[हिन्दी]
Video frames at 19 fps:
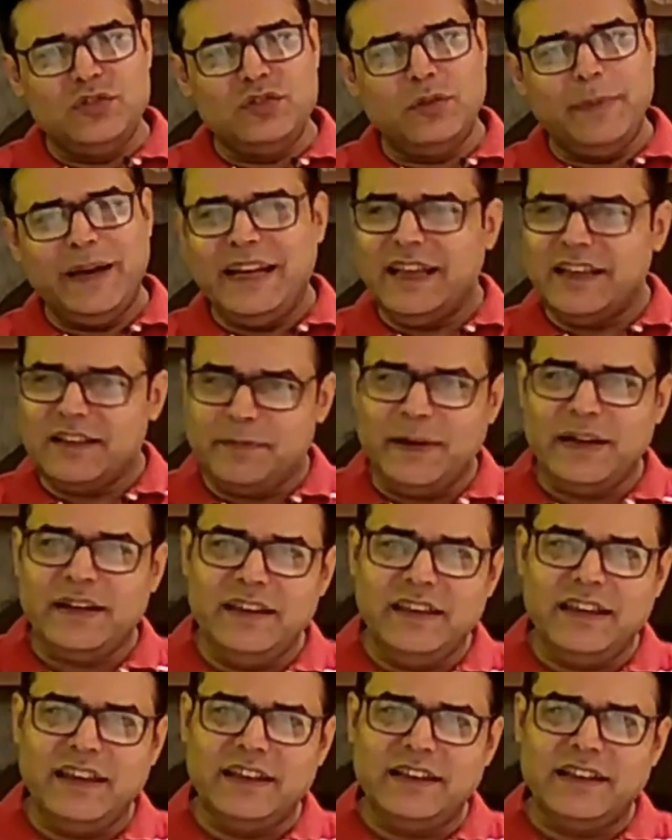जो मैंने एक्सपेक्ट
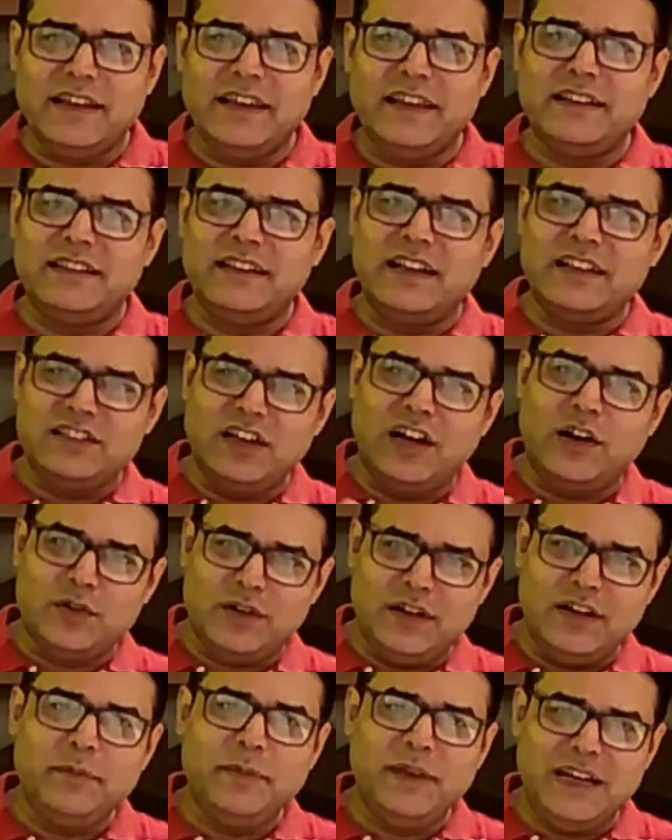नहीं किया था कि इतना अच्छा
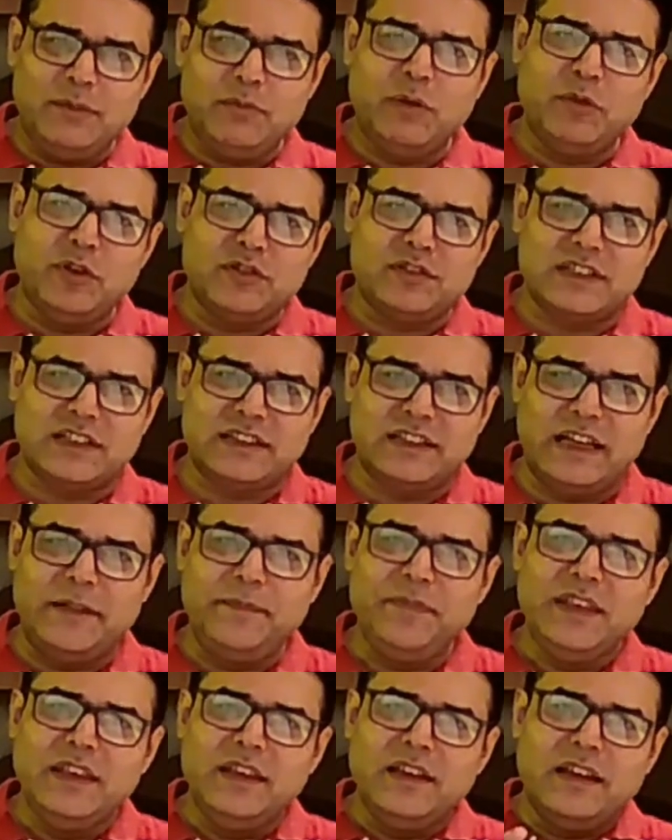आउटलेट मेरठ में भी हो सकता
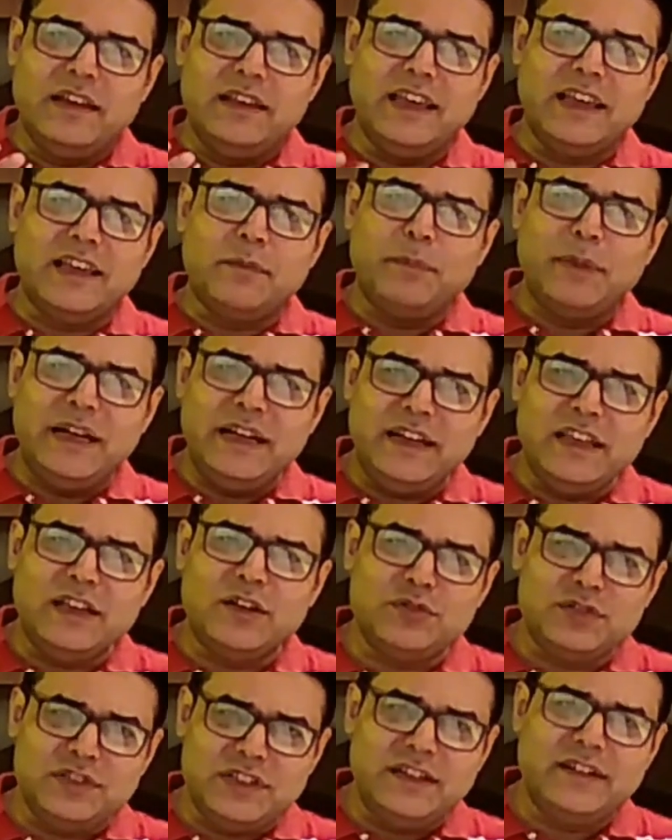है ये एक मल्टी
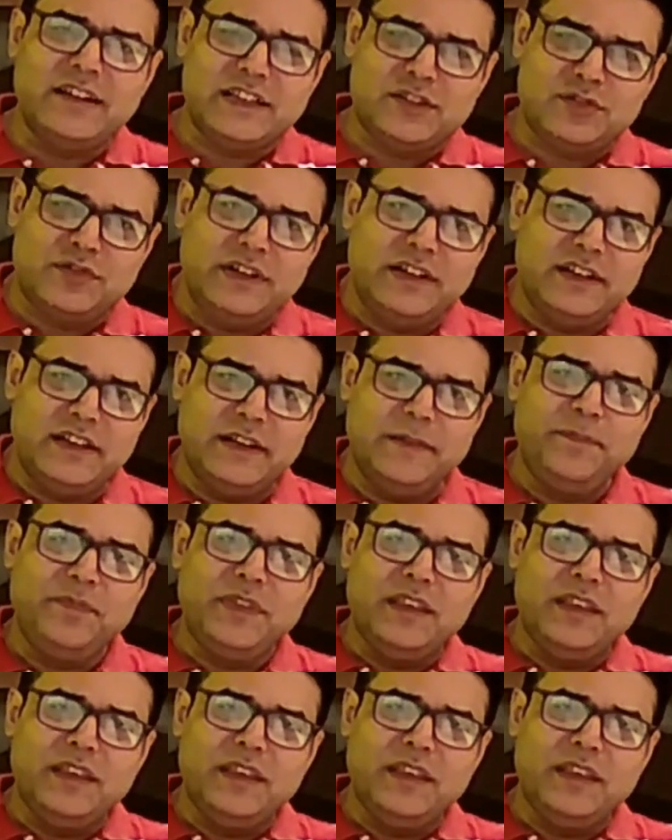कुजीन रेस्टोरेंट है